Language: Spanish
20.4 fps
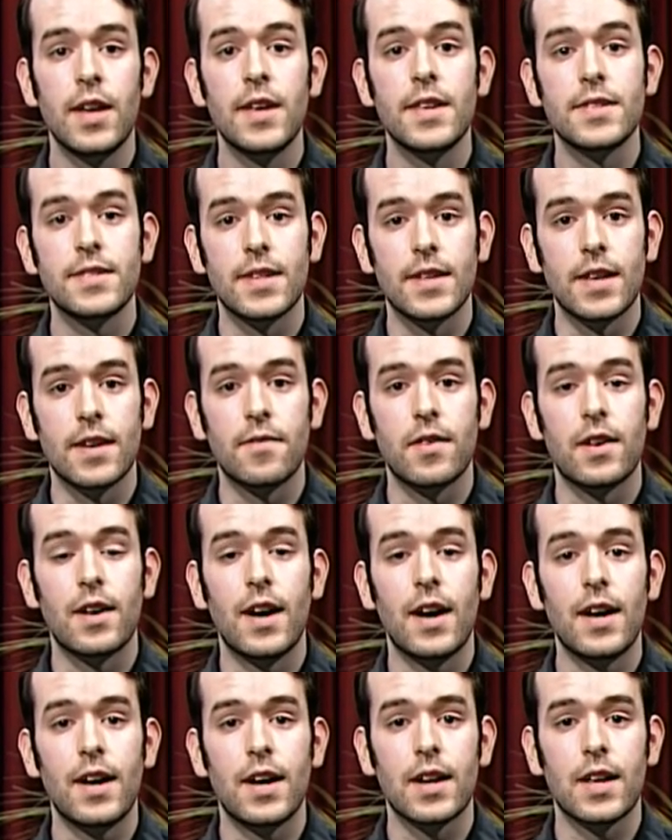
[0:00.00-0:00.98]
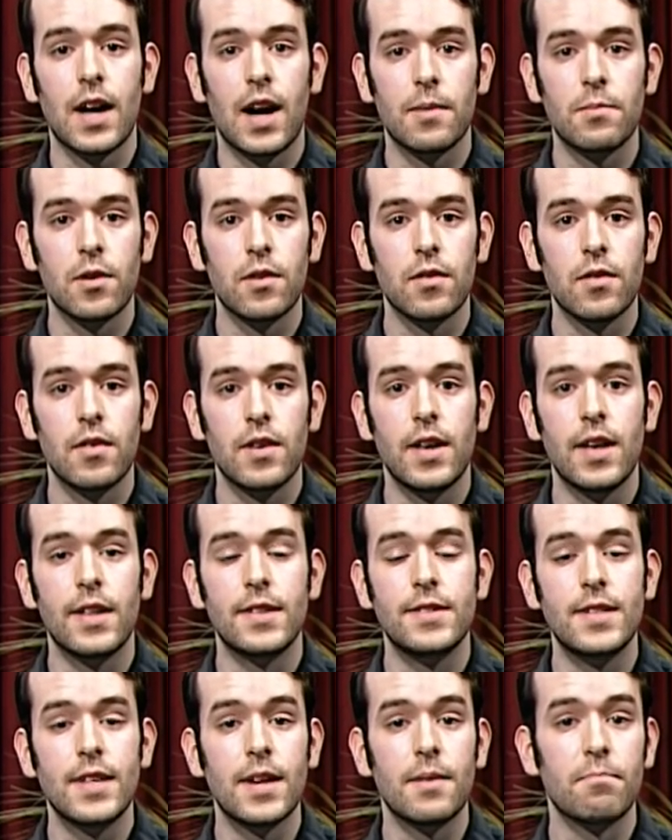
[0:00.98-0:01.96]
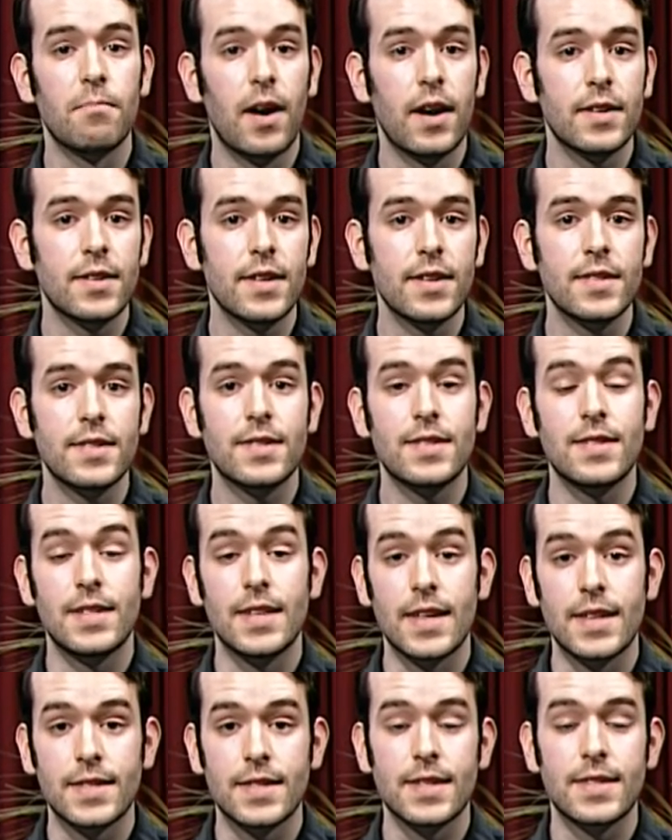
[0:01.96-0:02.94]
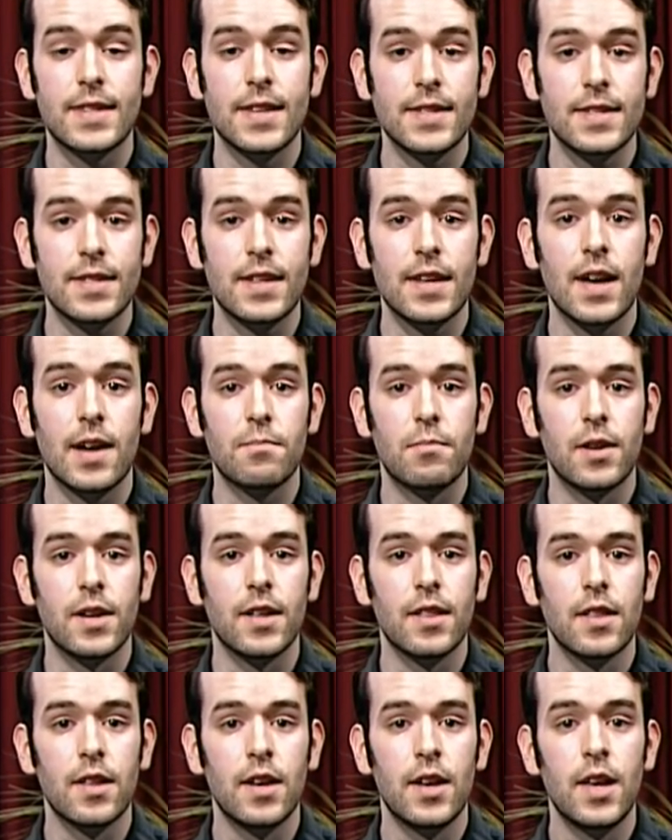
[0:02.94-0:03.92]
se llevará a cabo el día martes 16 de abril